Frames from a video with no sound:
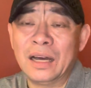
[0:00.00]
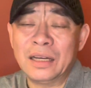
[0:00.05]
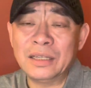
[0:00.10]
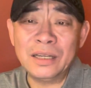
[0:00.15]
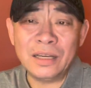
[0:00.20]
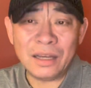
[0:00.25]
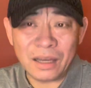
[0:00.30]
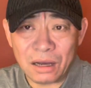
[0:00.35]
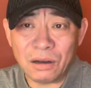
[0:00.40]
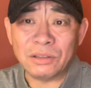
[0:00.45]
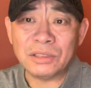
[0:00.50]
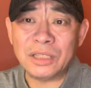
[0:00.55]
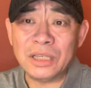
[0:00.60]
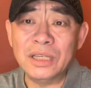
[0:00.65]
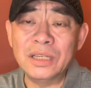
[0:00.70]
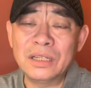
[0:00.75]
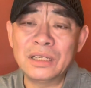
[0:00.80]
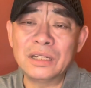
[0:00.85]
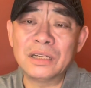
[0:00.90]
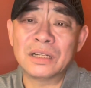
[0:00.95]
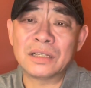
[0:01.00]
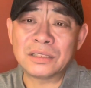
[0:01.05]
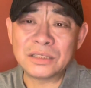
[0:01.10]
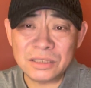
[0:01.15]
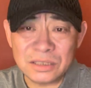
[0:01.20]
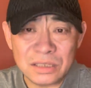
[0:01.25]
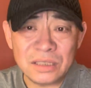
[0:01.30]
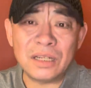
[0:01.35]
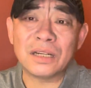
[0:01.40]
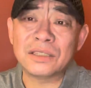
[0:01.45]
也好听啊，
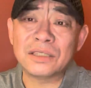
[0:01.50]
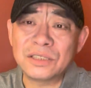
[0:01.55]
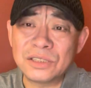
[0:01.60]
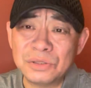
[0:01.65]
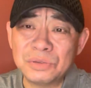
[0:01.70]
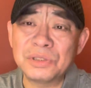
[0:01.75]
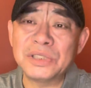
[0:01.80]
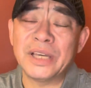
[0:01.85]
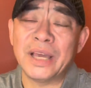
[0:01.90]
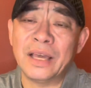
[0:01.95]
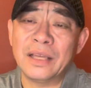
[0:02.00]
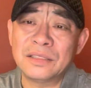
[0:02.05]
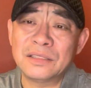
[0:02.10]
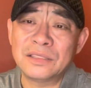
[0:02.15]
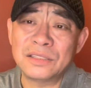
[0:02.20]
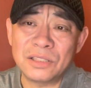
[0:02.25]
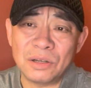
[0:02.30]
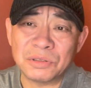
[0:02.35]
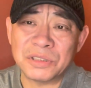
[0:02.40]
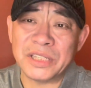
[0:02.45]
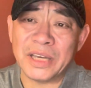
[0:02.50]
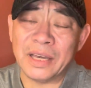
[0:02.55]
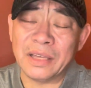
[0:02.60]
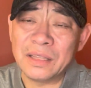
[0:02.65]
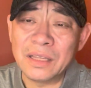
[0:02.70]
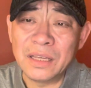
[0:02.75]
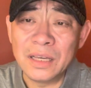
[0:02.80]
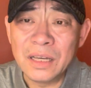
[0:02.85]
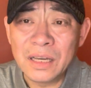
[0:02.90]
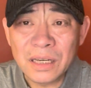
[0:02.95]
是休闲消遣
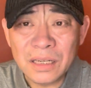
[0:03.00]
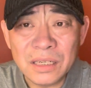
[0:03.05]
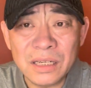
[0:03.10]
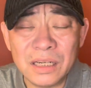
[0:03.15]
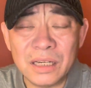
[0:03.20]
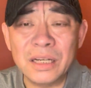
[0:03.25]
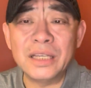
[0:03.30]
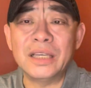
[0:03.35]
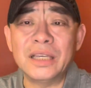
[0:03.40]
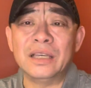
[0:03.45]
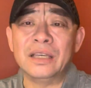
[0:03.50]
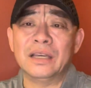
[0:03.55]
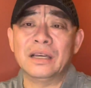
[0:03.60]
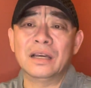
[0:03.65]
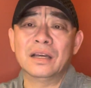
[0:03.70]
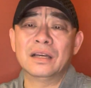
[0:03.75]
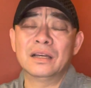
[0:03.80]
可以